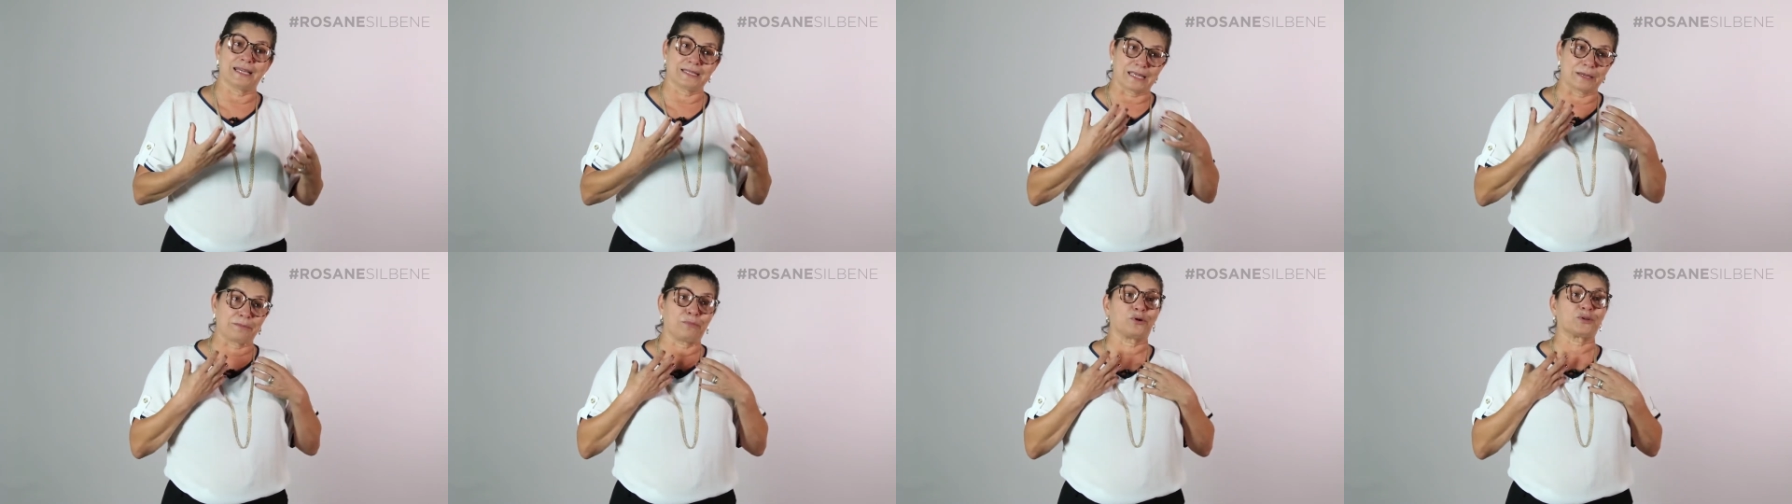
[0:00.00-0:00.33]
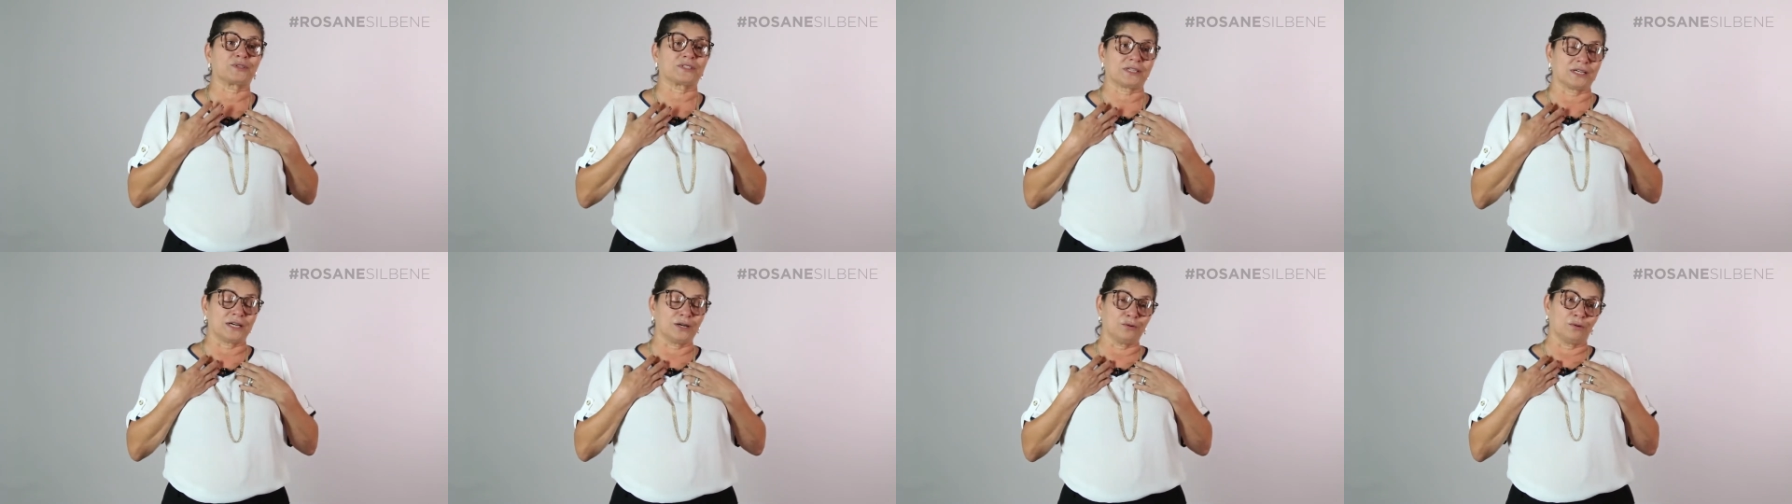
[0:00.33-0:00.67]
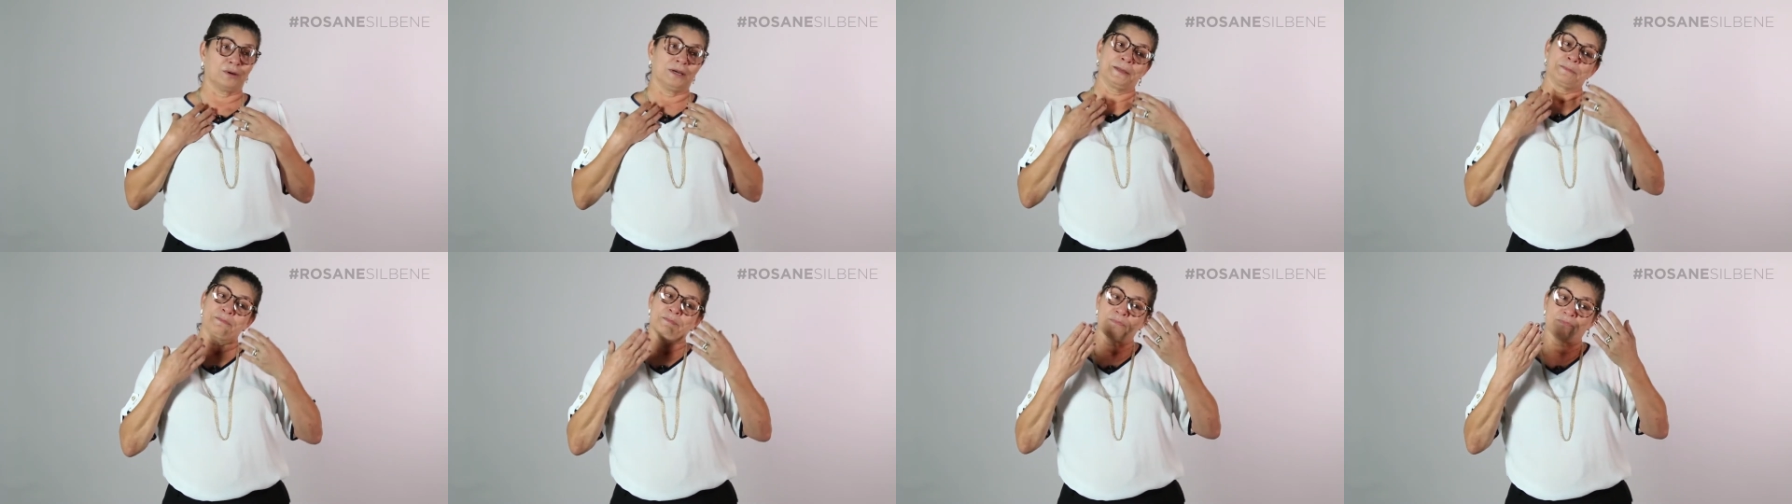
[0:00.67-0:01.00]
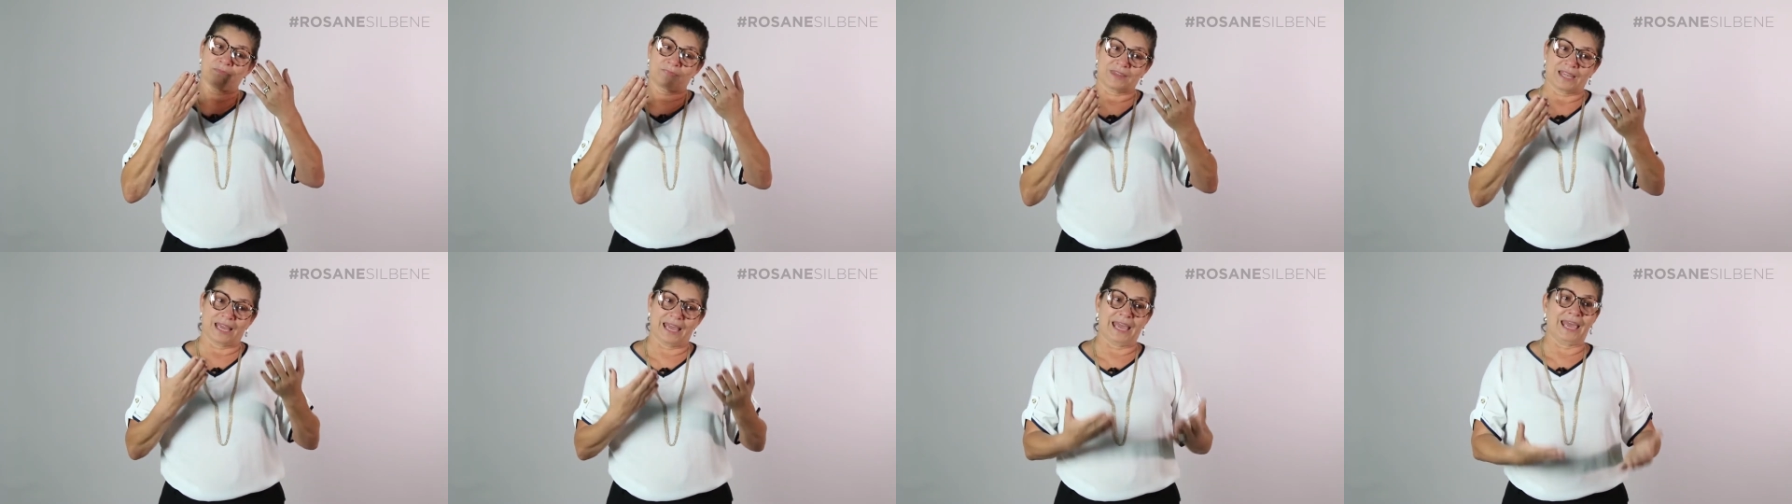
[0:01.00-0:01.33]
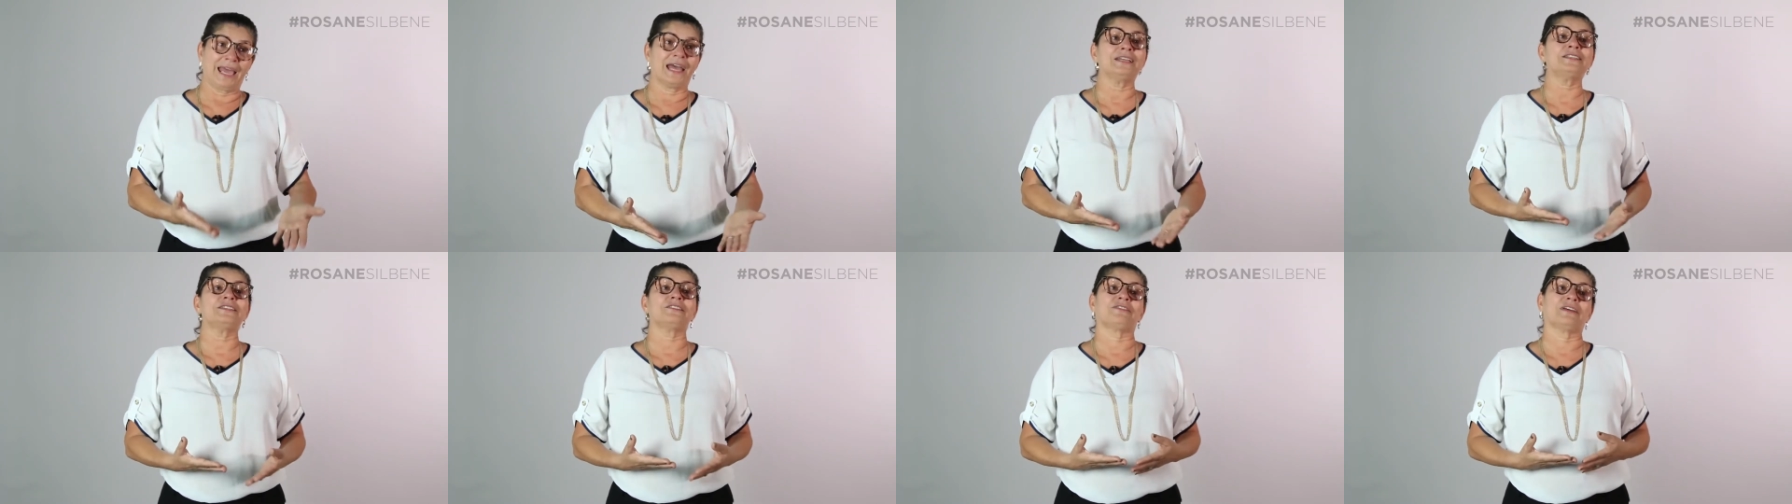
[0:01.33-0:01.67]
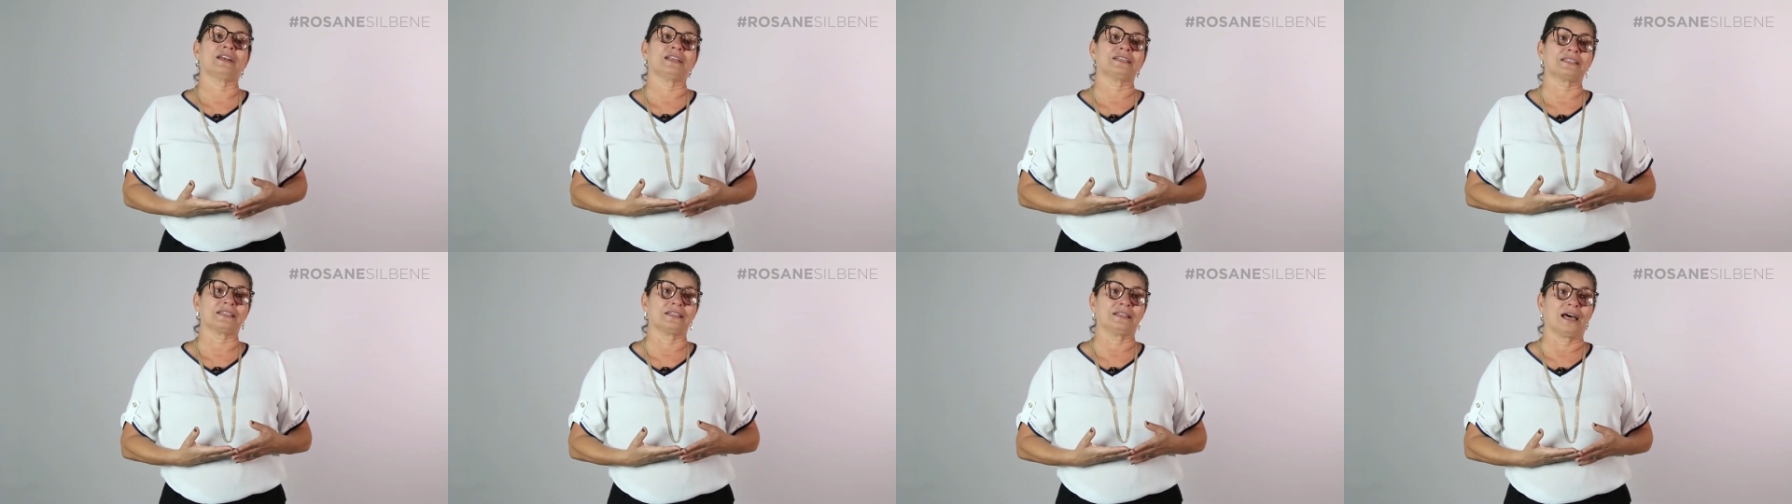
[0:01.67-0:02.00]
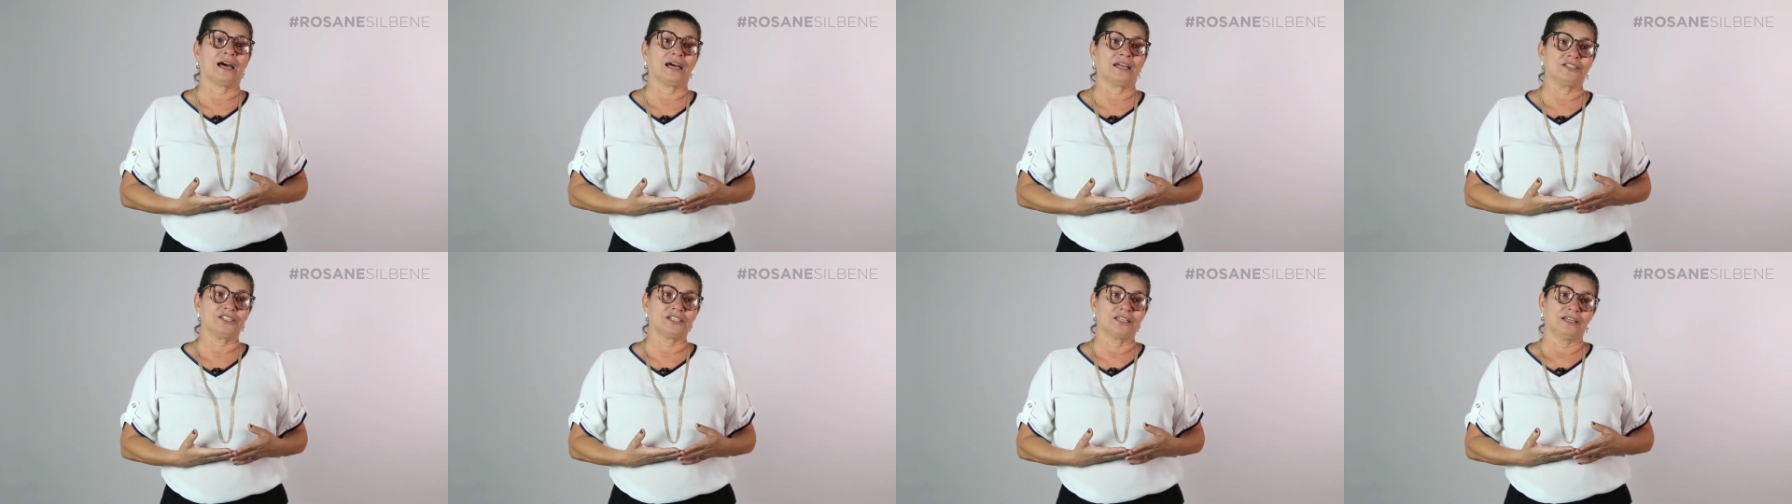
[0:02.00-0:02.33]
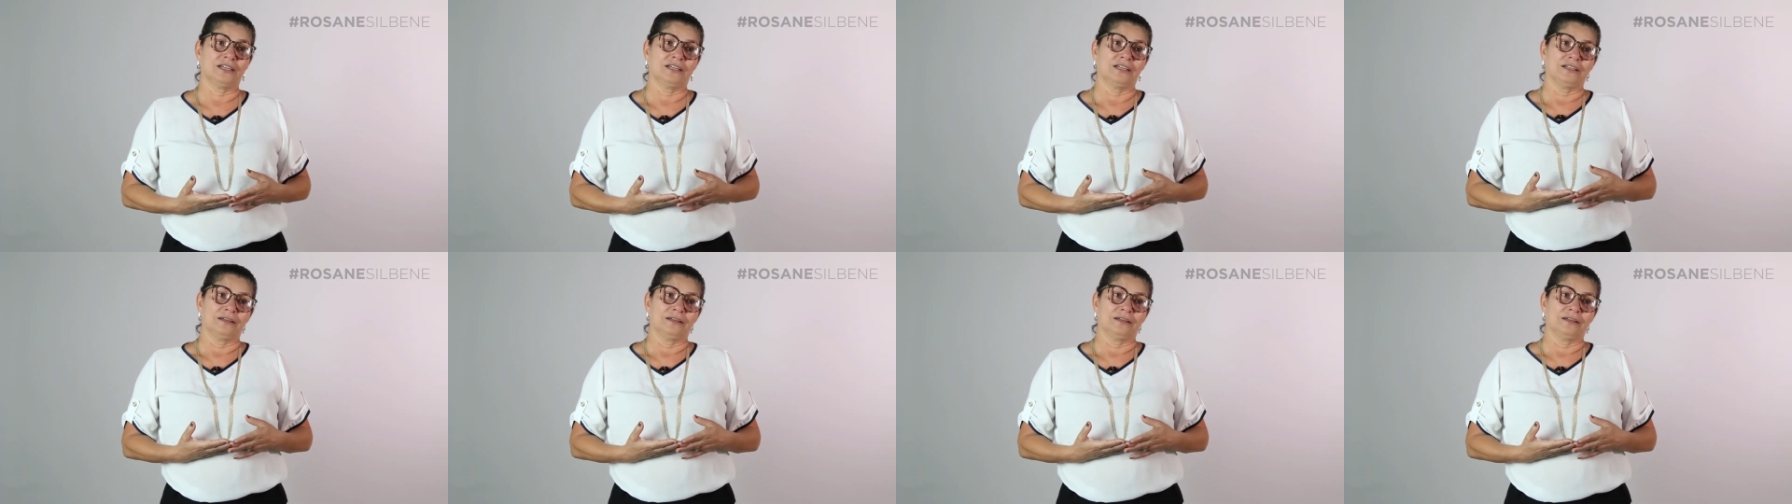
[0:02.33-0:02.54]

Essa emoção é de felicidade,